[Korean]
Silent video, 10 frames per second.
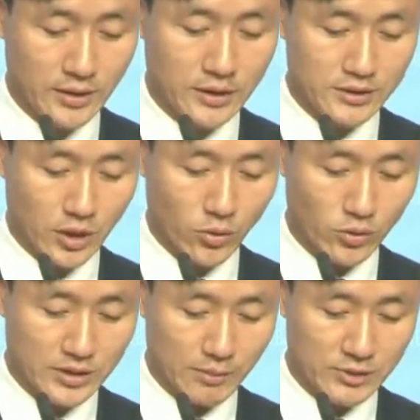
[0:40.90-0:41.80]

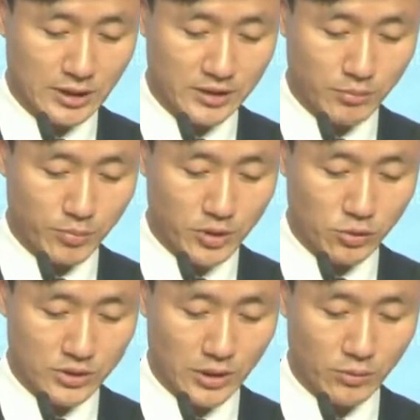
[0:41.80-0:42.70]
세월호 참사
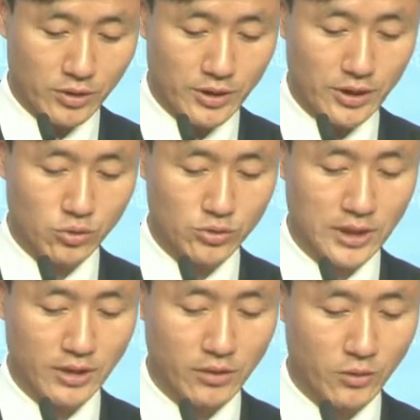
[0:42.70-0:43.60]
특별조사위원회의
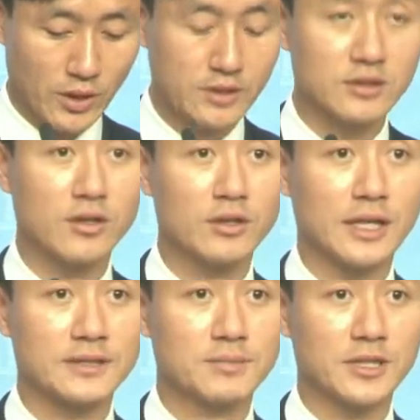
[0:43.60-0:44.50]
조사 결과
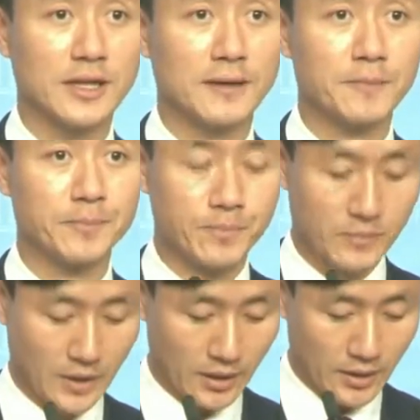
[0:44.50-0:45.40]
드러났습니다.
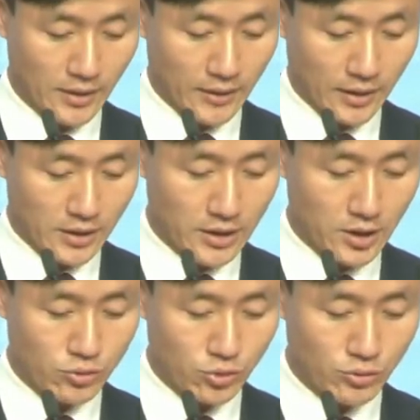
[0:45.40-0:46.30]

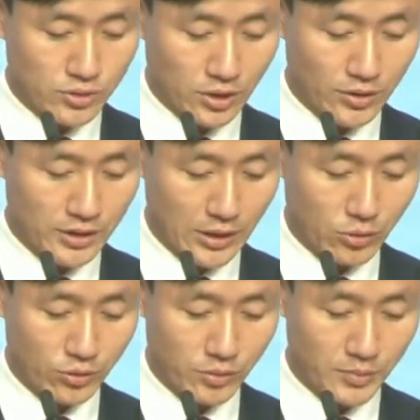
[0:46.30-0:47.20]
김기춘 전
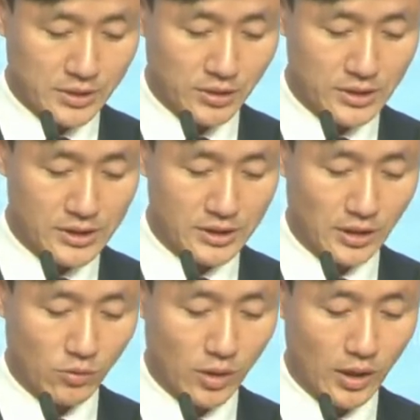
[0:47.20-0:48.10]
대통령
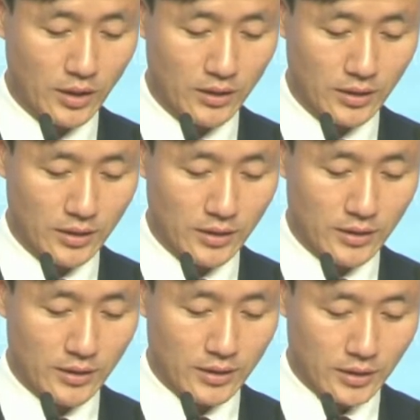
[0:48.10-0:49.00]
비서실장과
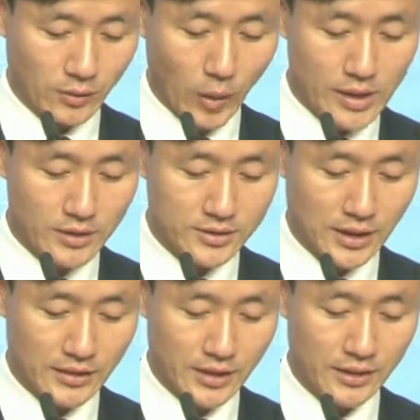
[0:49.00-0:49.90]

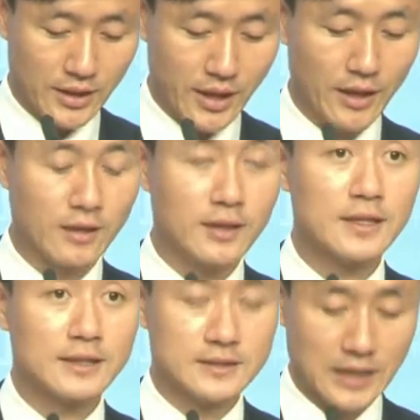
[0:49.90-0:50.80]
관련자들에 대해
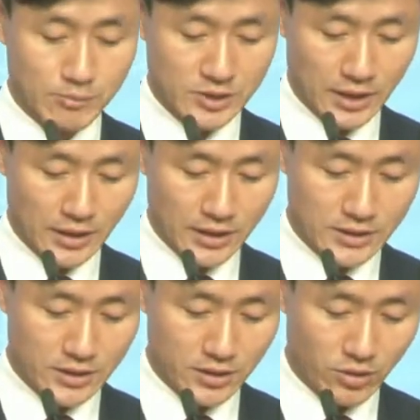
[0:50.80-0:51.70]
참사
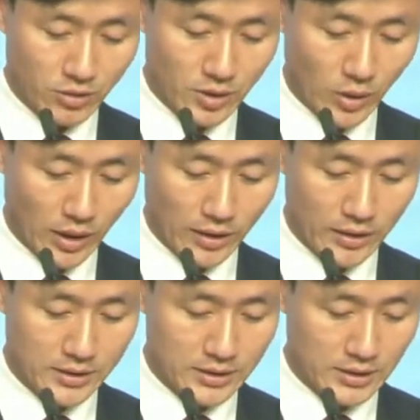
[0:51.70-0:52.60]
인지 경위와
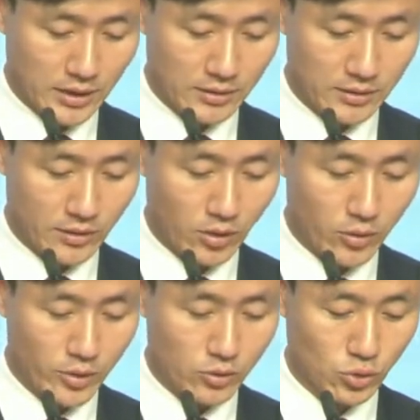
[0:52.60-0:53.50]
시각을
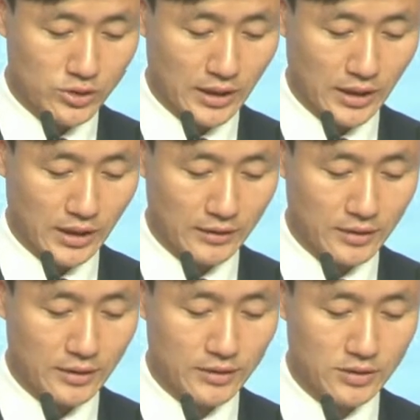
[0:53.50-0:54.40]
허위로 조작한
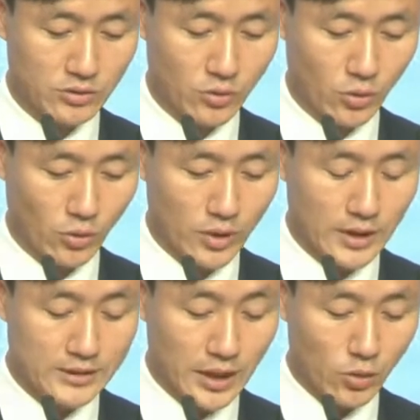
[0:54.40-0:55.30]
증거로
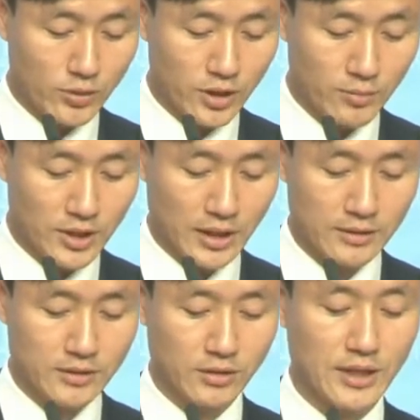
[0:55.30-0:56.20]
새로운
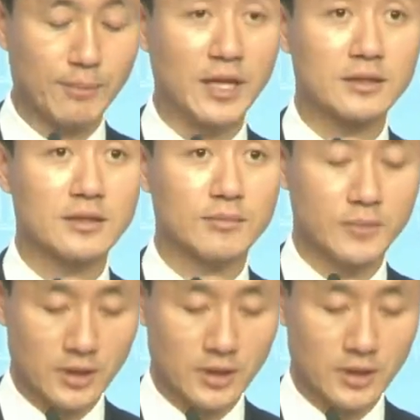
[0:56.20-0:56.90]
혐의가 드러난 만큼